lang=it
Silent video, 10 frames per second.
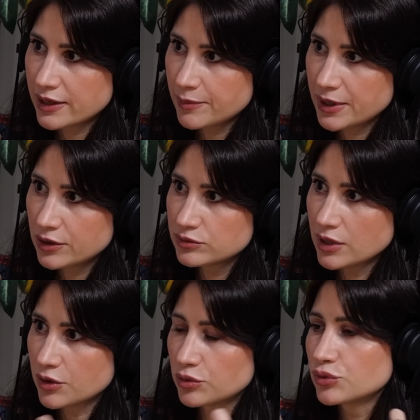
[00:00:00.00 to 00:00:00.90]

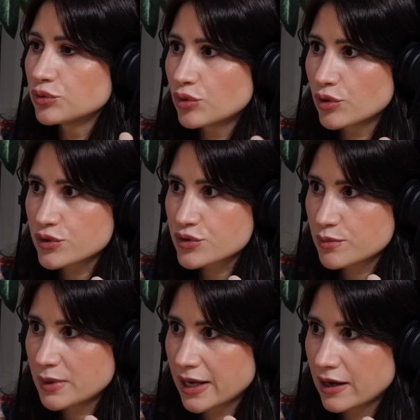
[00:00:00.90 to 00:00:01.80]
terapeuta con tutto il nostro
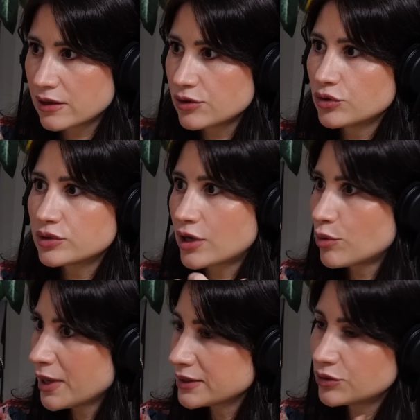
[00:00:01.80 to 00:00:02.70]
bagaglio
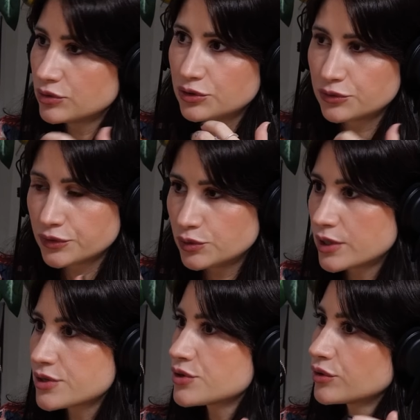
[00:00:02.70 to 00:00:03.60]
traumatico di
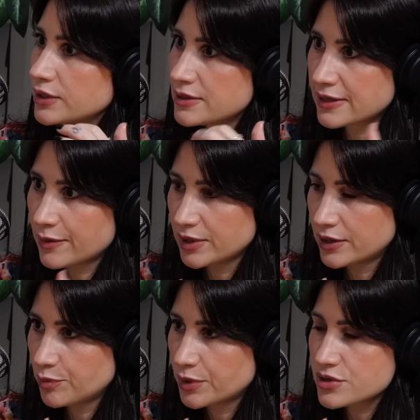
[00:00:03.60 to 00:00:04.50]
configurazioni, di schemi
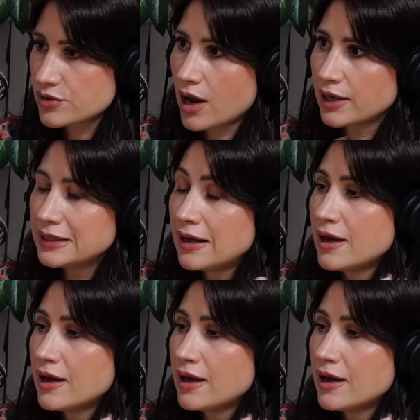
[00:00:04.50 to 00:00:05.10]
interpersonali,